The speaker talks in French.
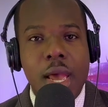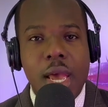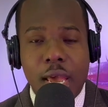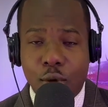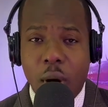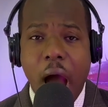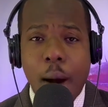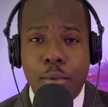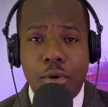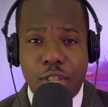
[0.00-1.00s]
Et un
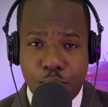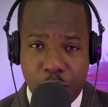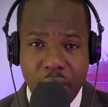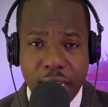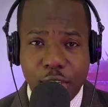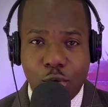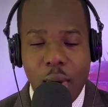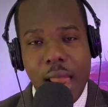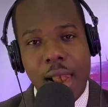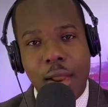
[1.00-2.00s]
amour spirituel,